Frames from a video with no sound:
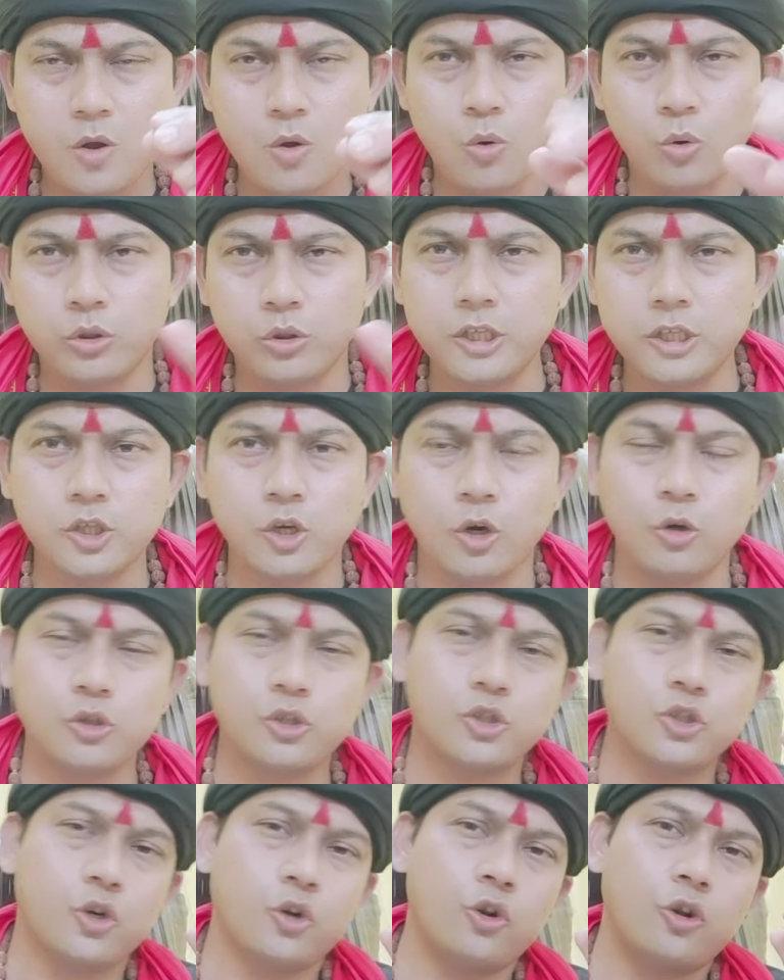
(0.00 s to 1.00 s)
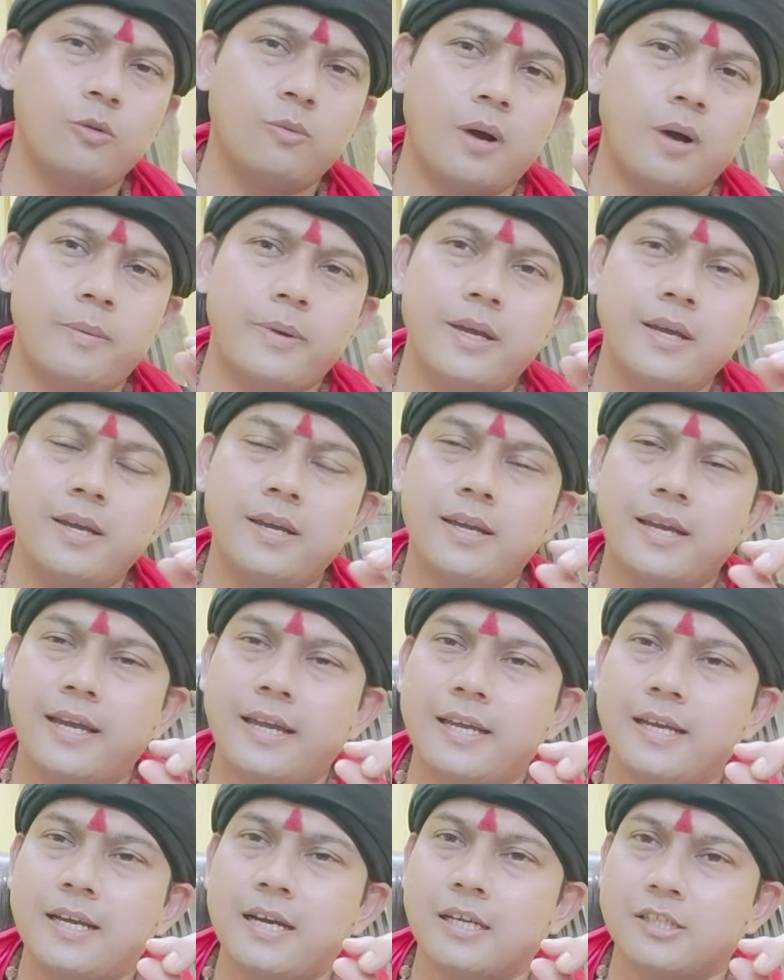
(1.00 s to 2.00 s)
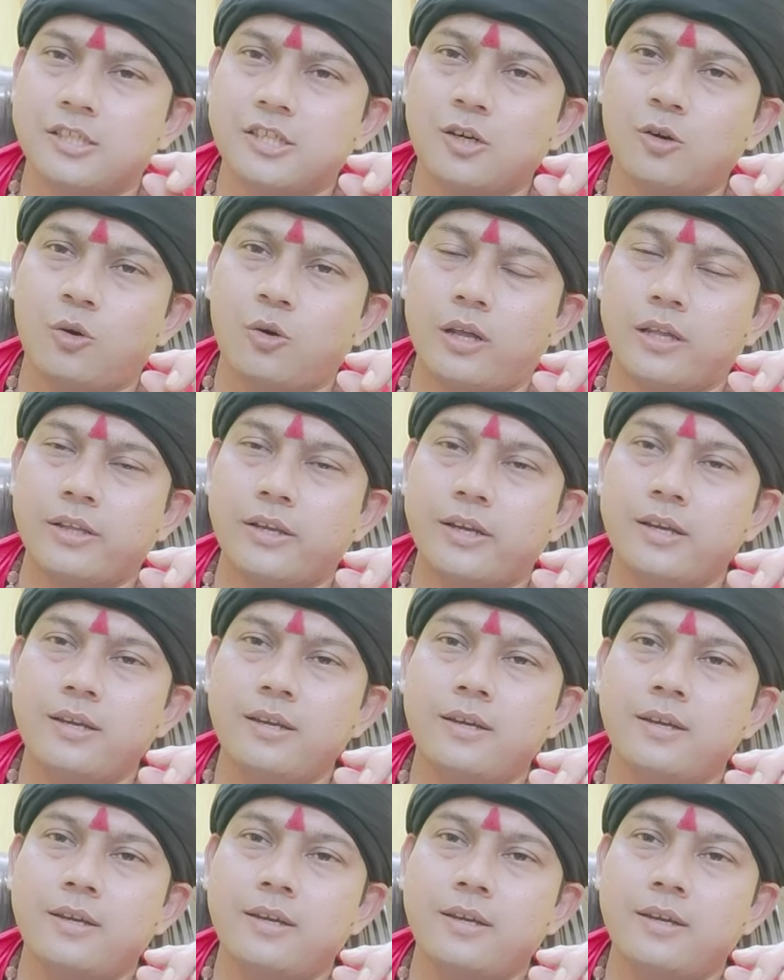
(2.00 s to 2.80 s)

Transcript: অতি সহজ সরলভাবে এই কাজটা করা যায়